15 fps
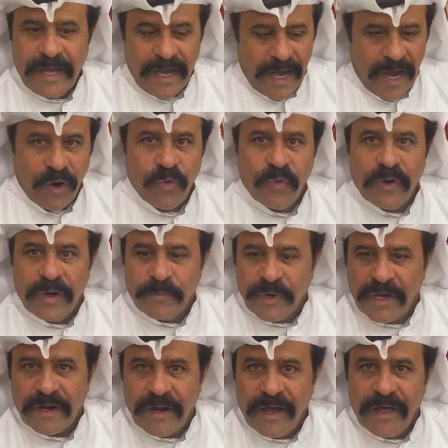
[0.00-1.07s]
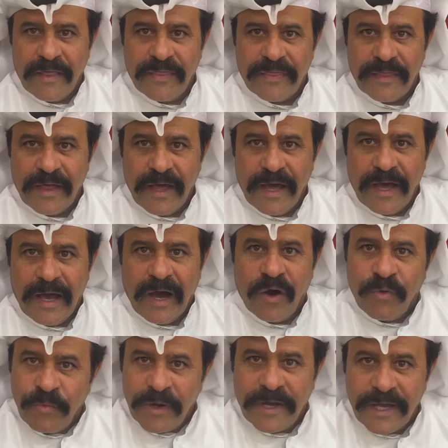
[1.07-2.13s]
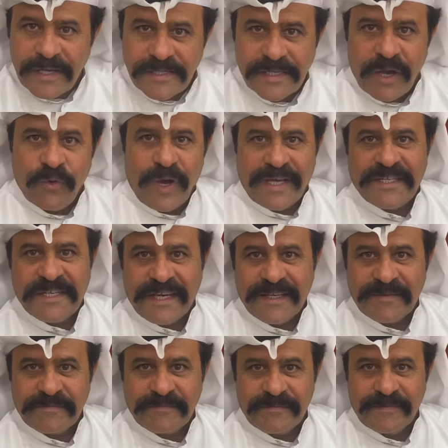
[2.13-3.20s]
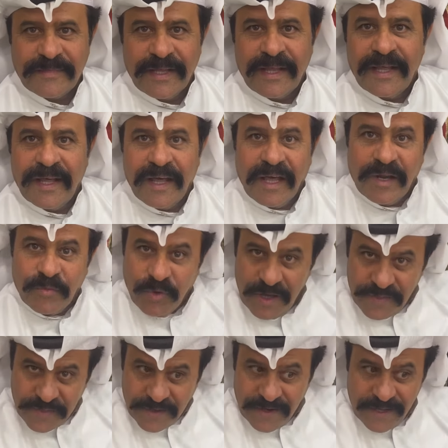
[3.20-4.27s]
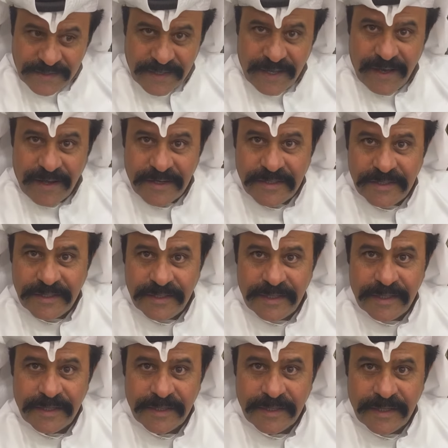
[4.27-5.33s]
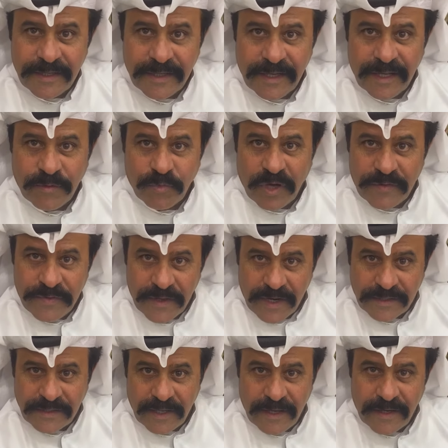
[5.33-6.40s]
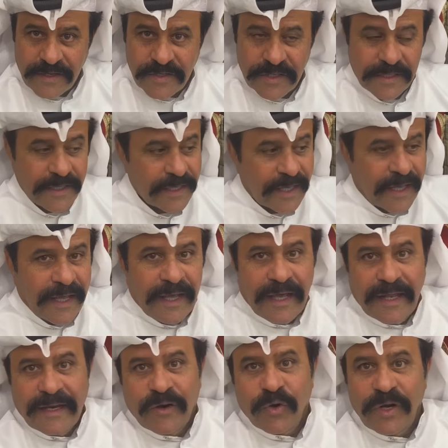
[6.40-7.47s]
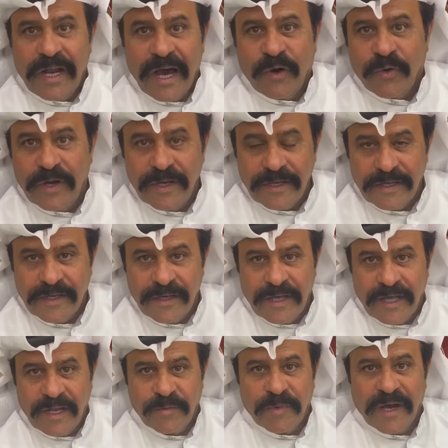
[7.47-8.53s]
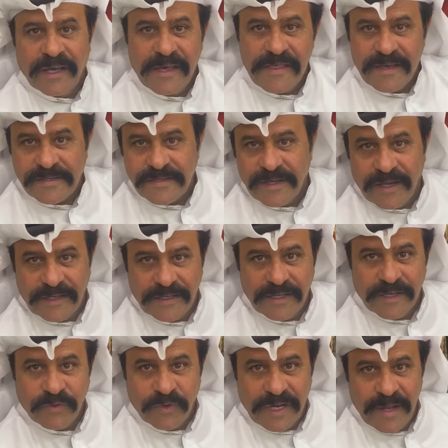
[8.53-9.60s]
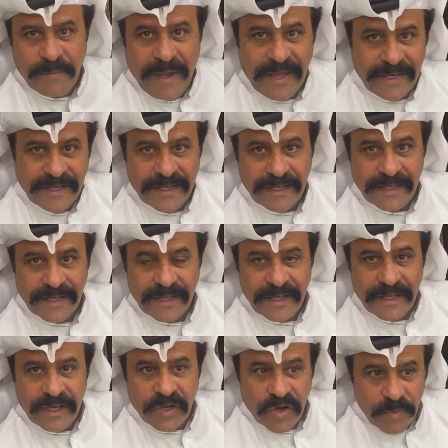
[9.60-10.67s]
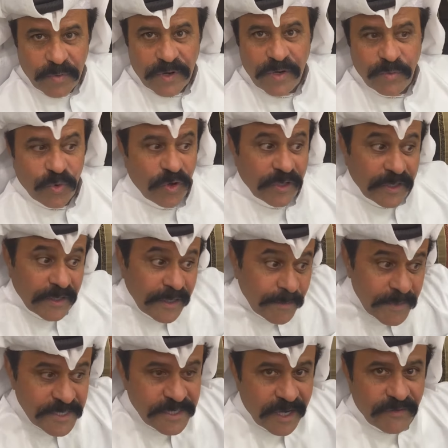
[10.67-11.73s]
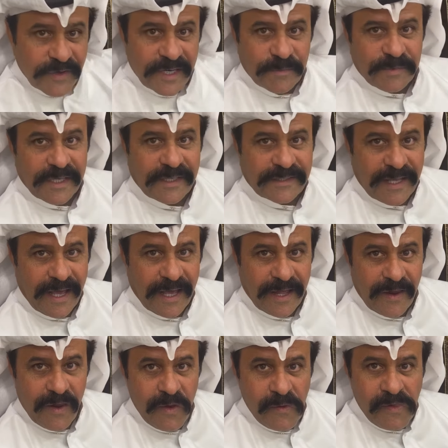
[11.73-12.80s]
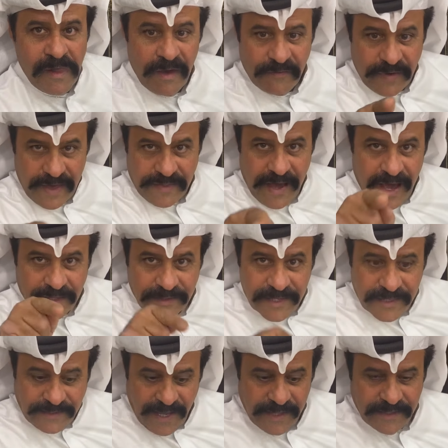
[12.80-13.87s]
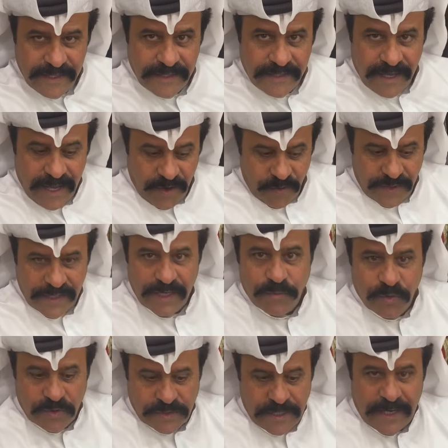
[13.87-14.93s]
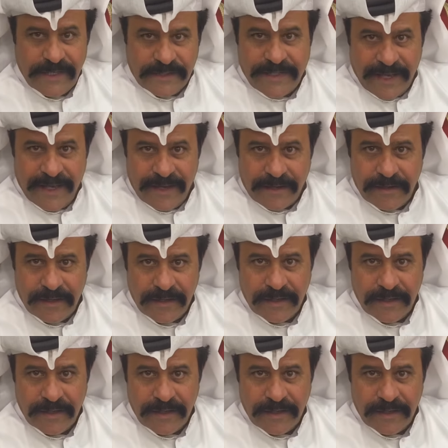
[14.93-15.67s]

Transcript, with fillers: او مقراض او مقص او اي شيء. المؤثرات الخارجيه المؤثرات الخارجيه اللي هو الهواء الماي اذا سانه ولا معليه كبر الموي المسافه اللي بتقطعها. فاذا حطيت حديده حوالي البوصله الديره